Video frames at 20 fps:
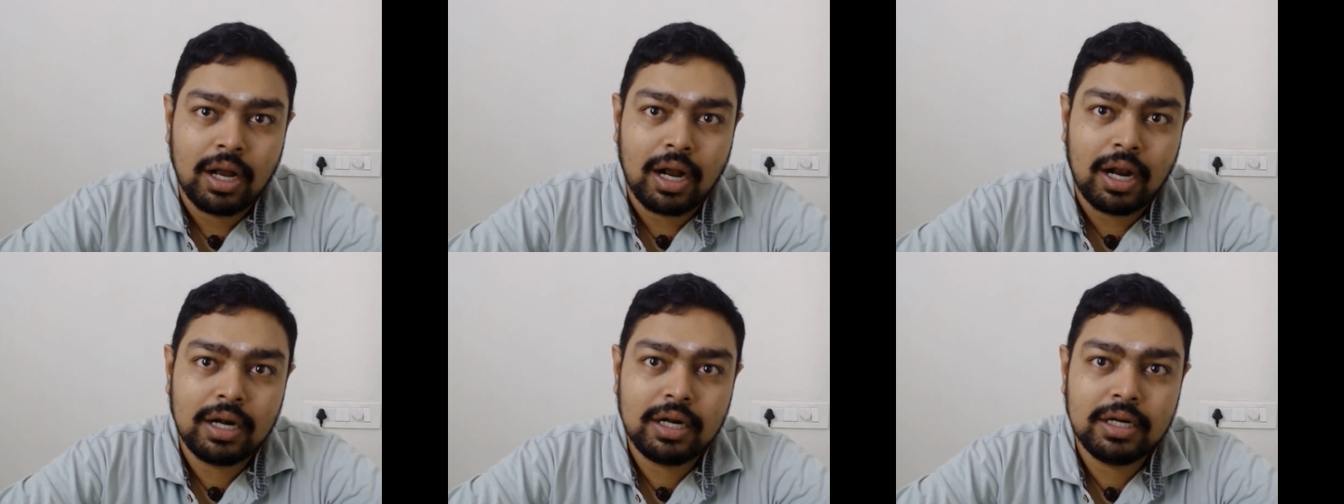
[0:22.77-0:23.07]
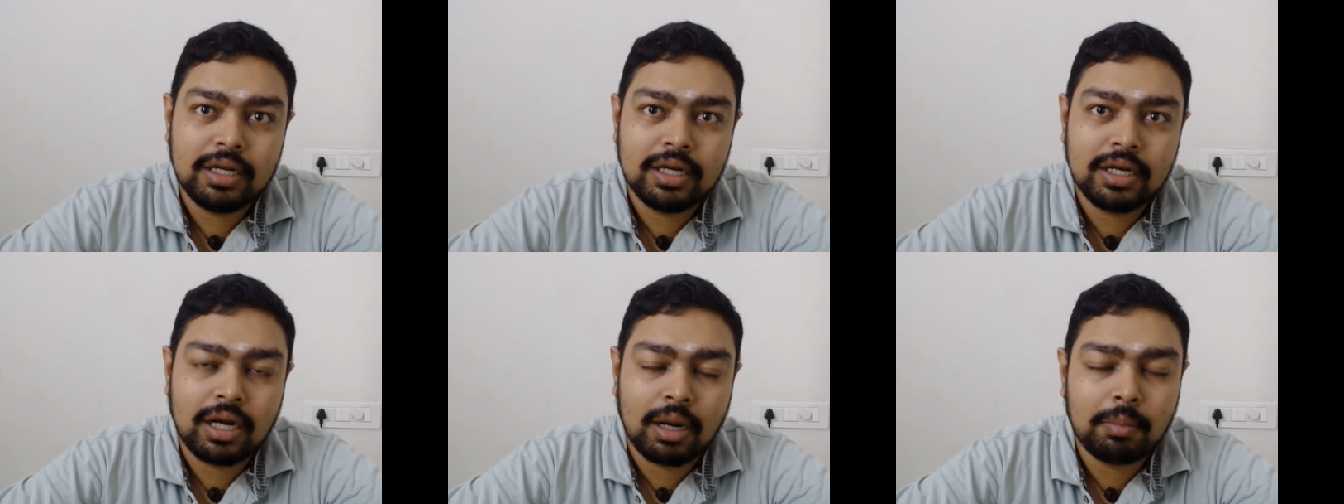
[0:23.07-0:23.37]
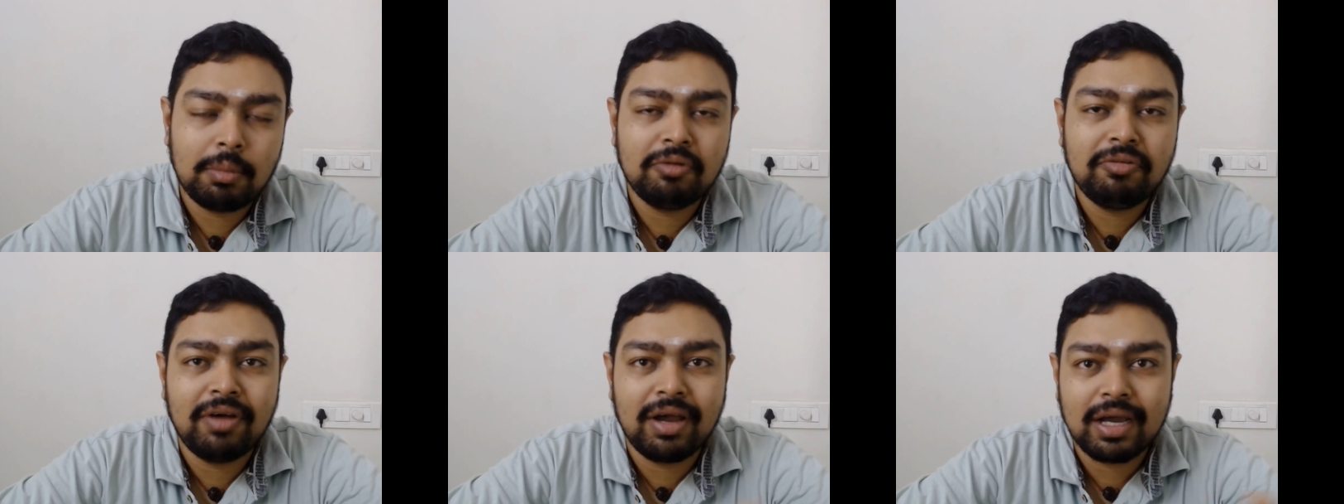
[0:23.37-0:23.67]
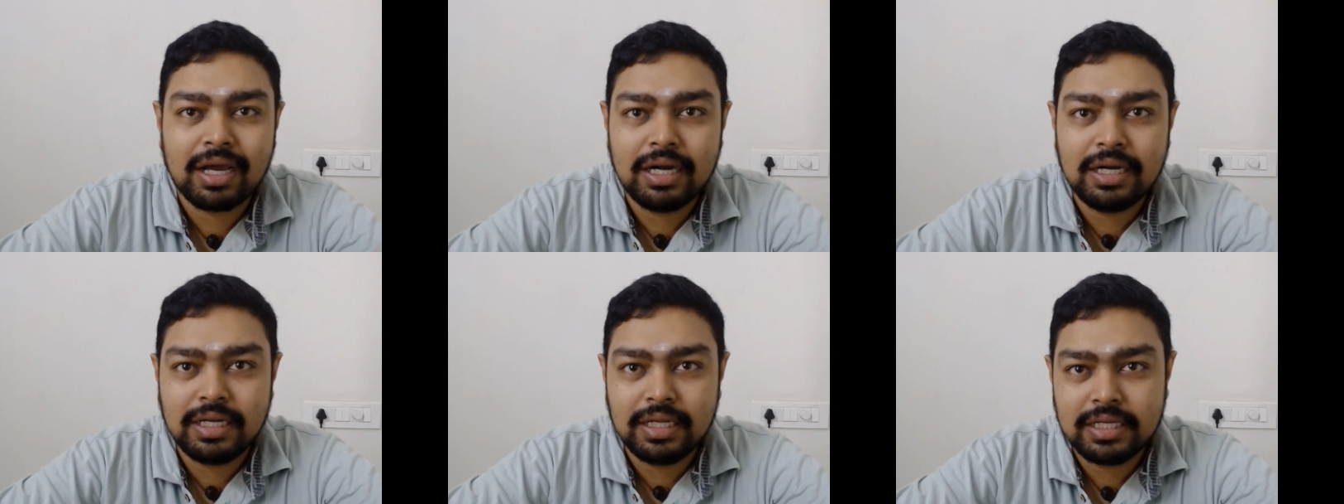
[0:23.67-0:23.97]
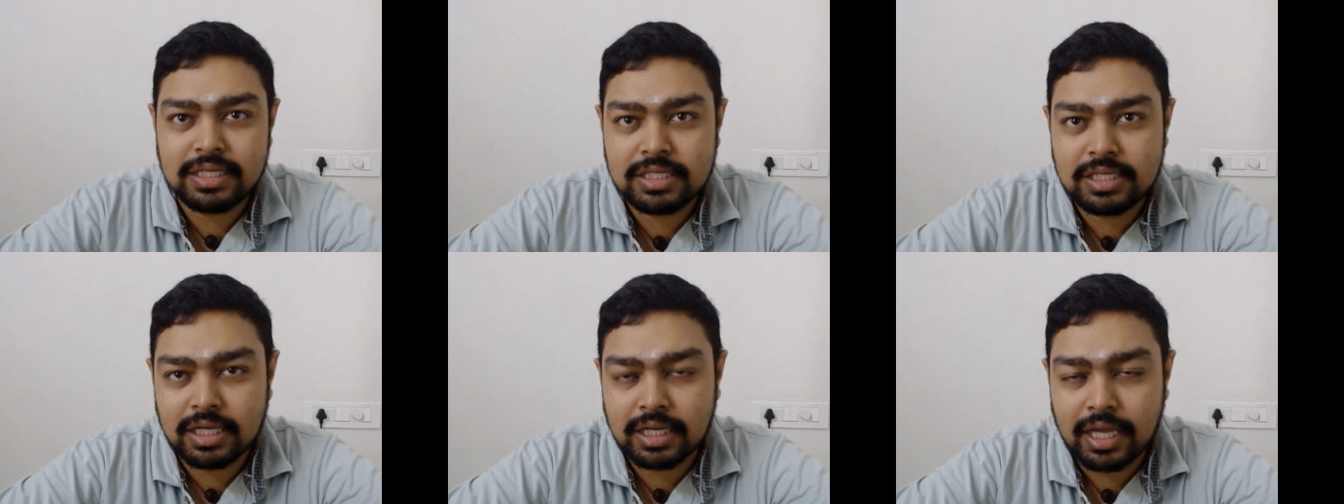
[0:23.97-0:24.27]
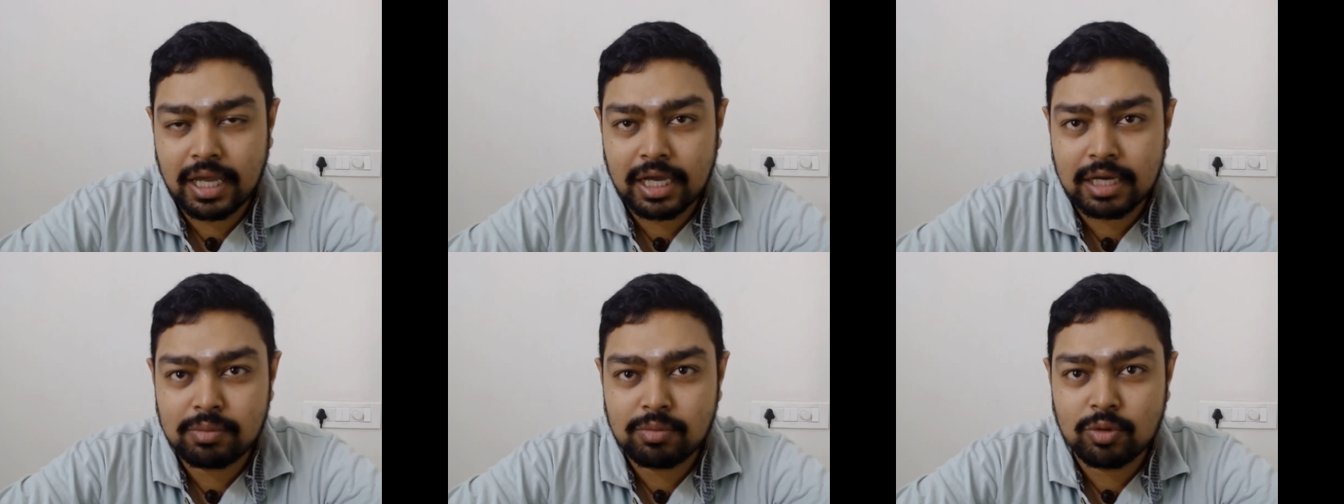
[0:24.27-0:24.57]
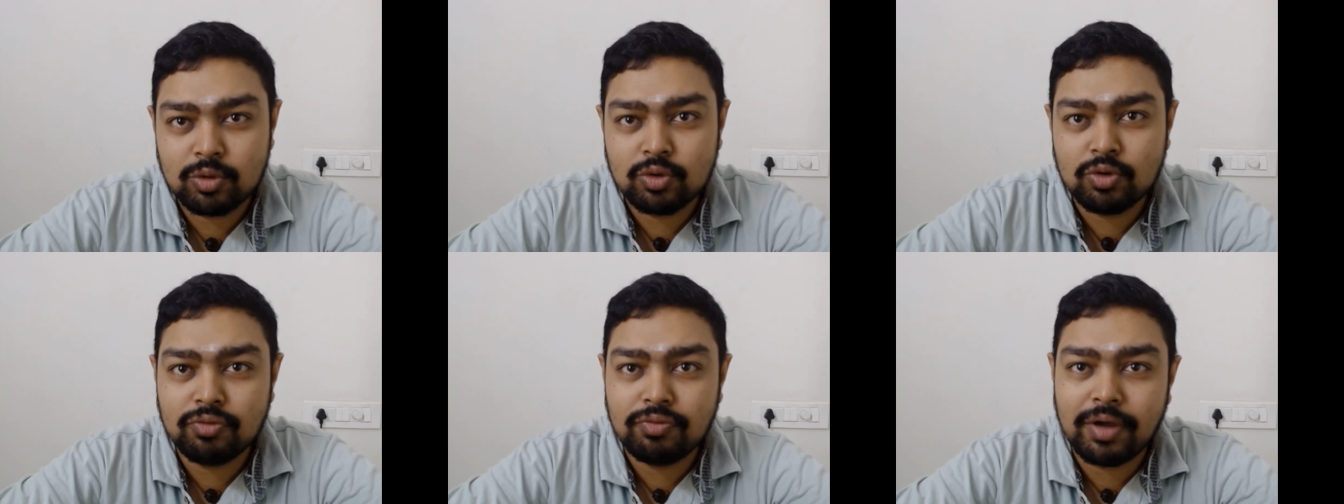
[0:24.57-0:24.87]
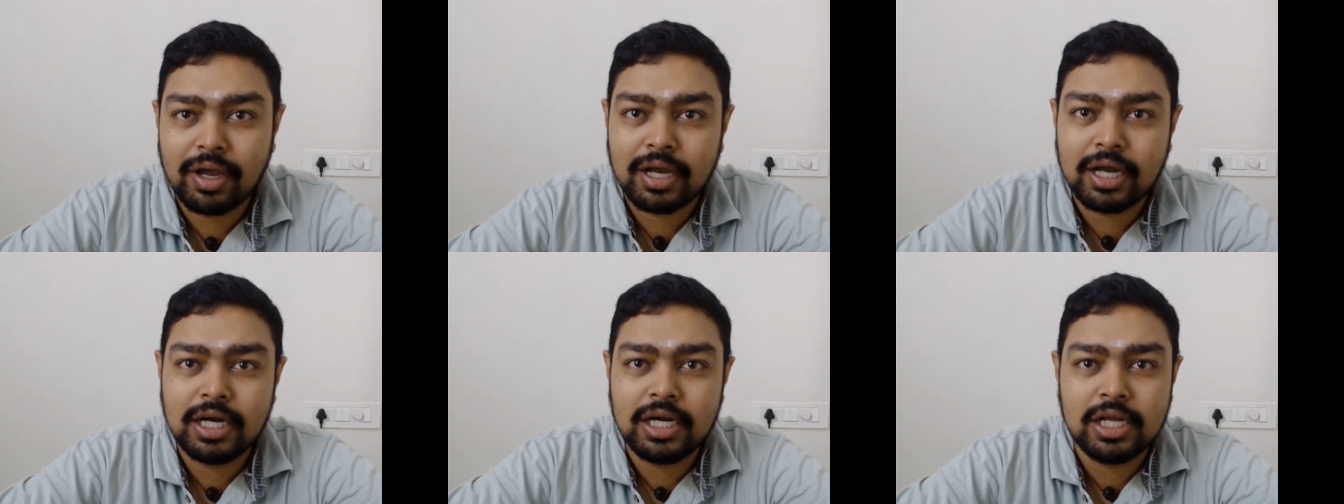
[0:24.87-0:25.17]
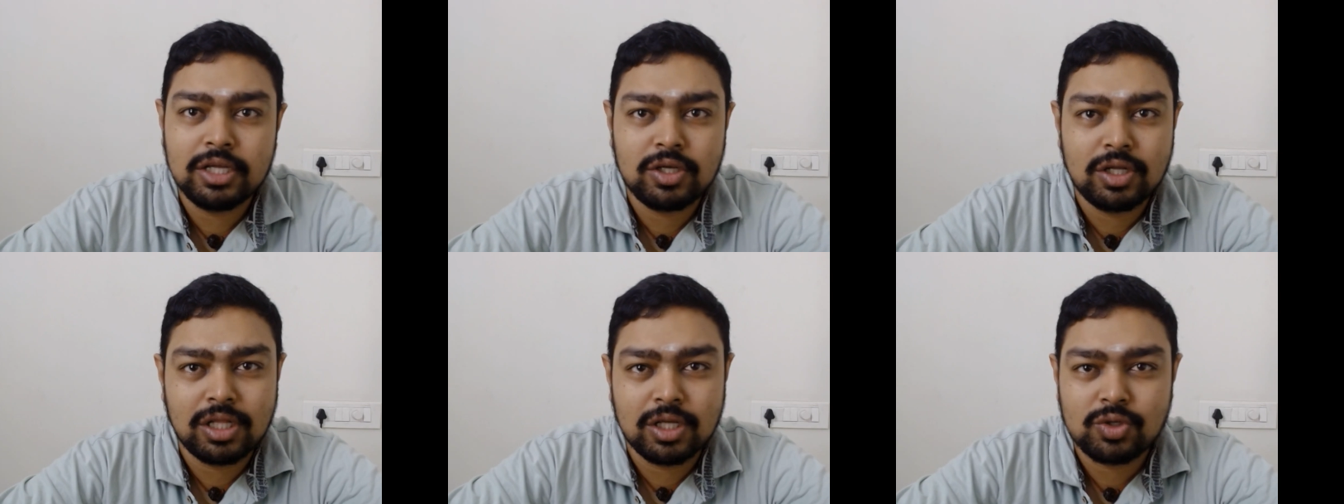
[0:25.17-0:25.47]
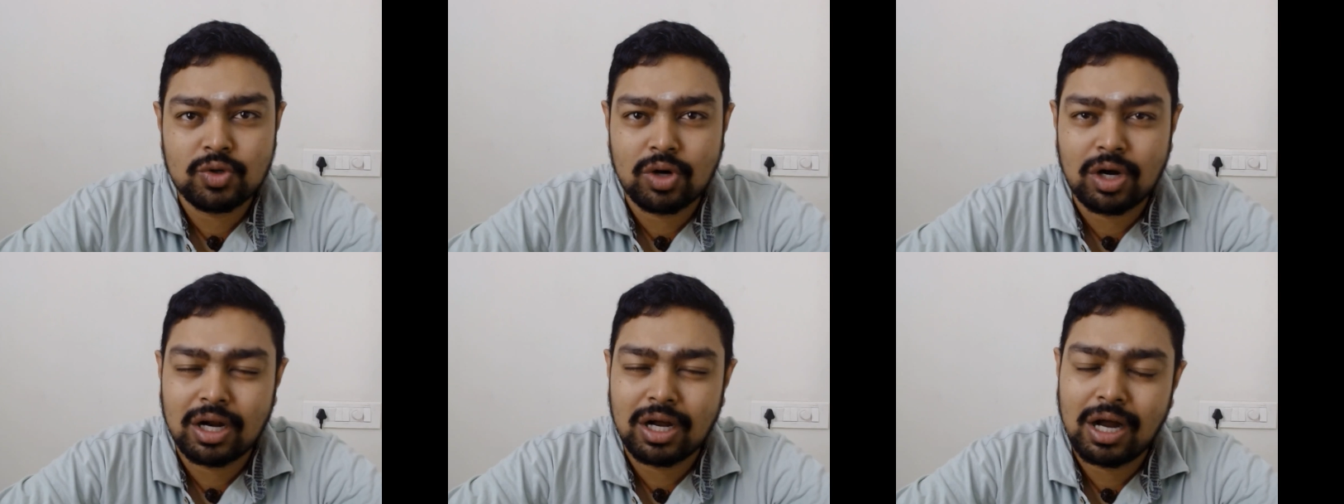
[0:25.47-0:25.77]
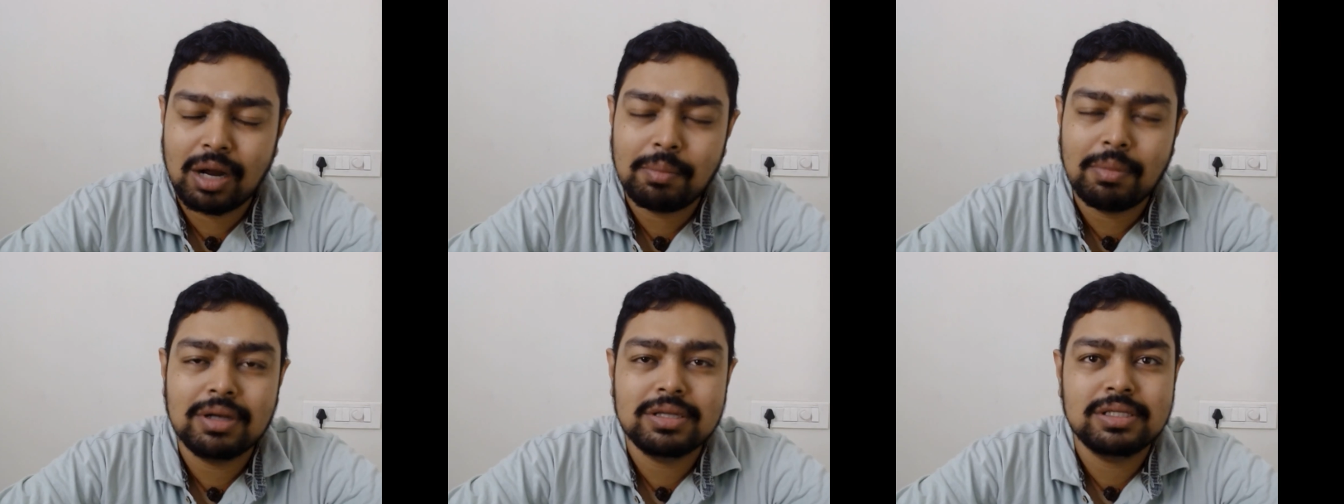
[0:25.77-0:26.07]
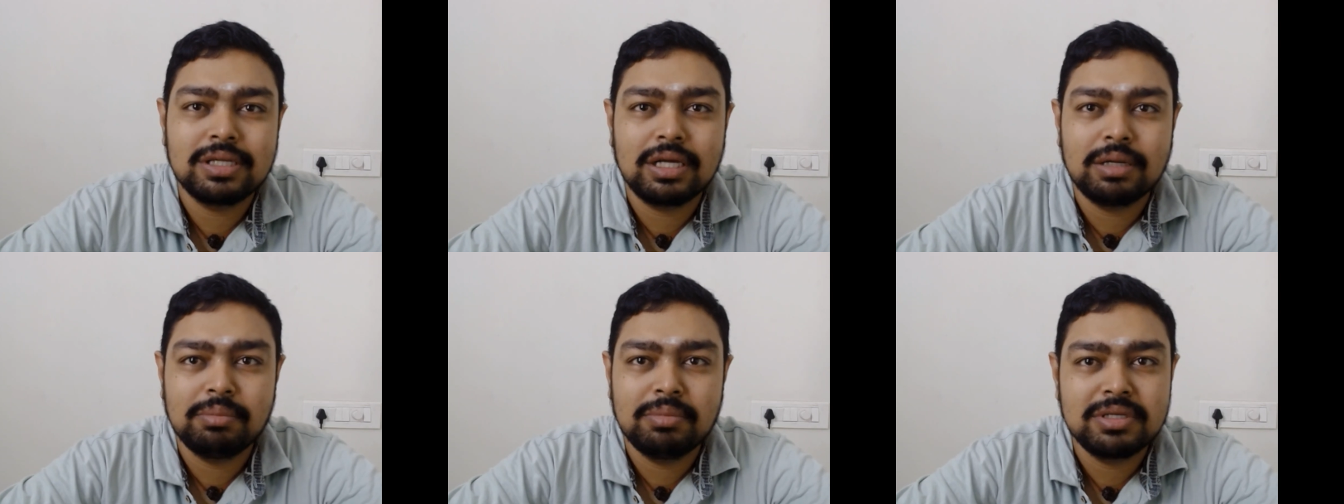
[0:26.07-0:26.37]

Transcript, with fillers: அண்டு நம்ம ஃபேக்கல்ட்டிஸ்ட்டை கேட்கும் போதும் ஃபேக்கல்ட்டிஸ் அதான் சொல்கிறாங்க ஆமாம் சார்